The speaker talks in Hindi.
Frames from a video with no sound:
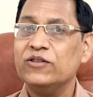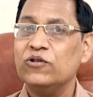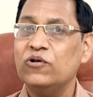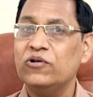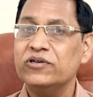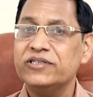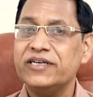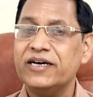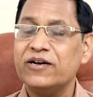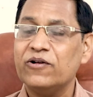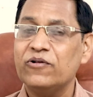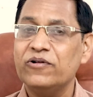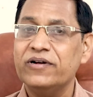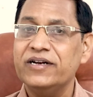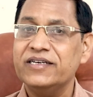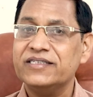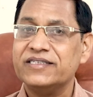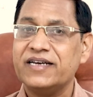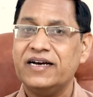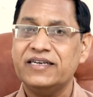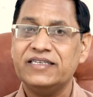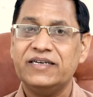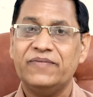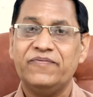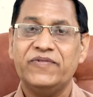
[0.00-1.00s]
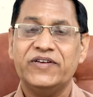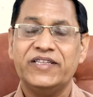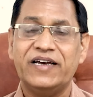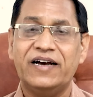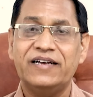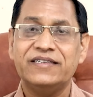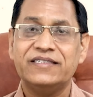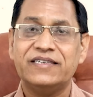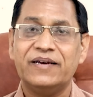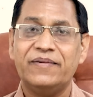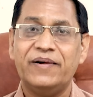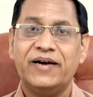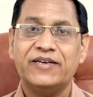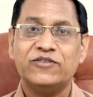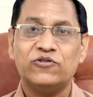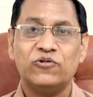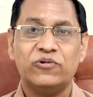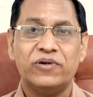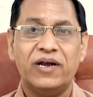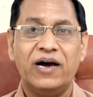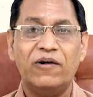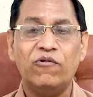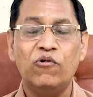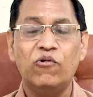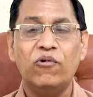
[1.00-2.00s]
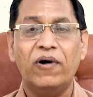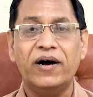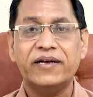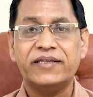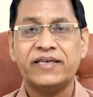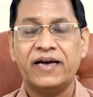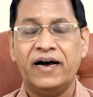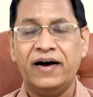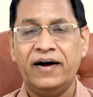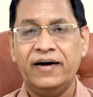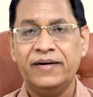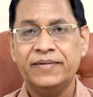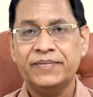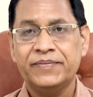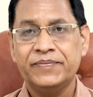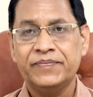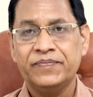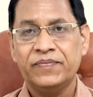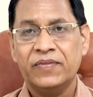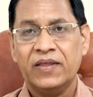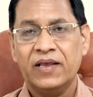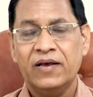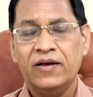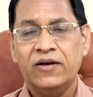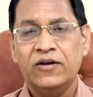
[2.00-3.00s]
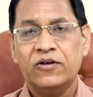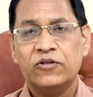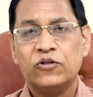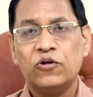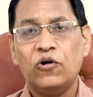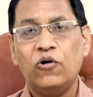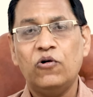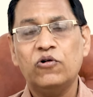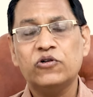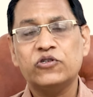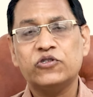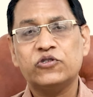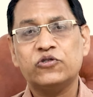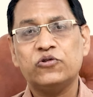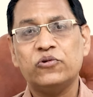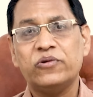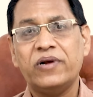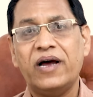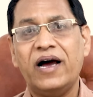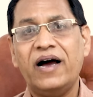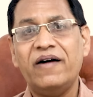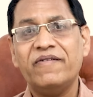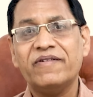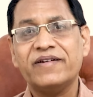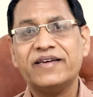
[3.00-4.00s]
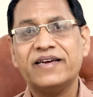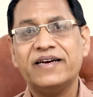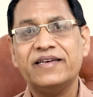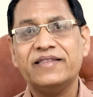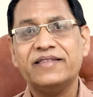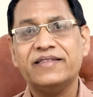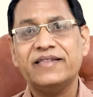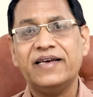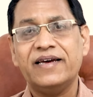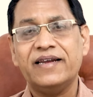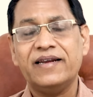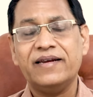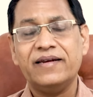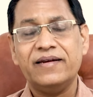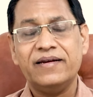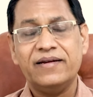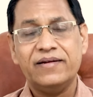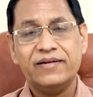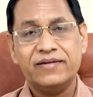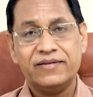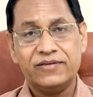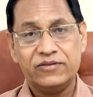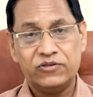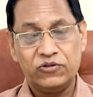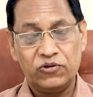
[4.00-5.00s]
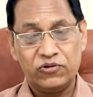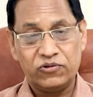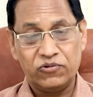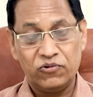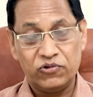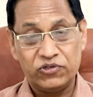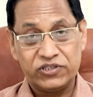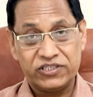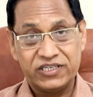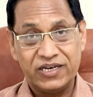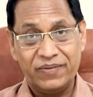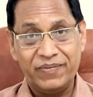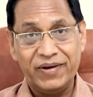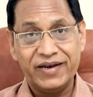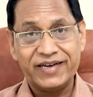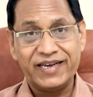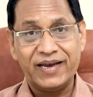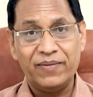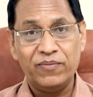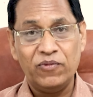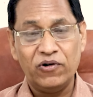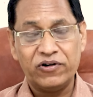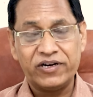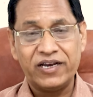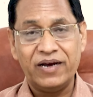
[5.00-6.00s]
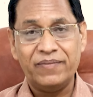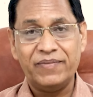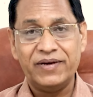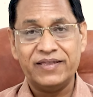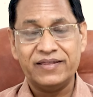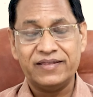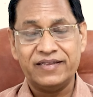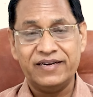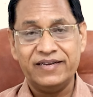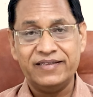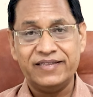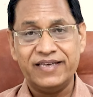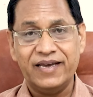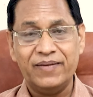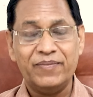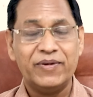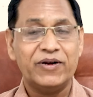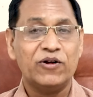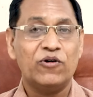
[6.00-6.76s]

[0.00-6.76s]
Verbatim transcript: कि 2019 का जब विधानसभा चुनाव हुआ था तो उस चुनाव के अंदर जो उस समय के मुख्यमंत्री थे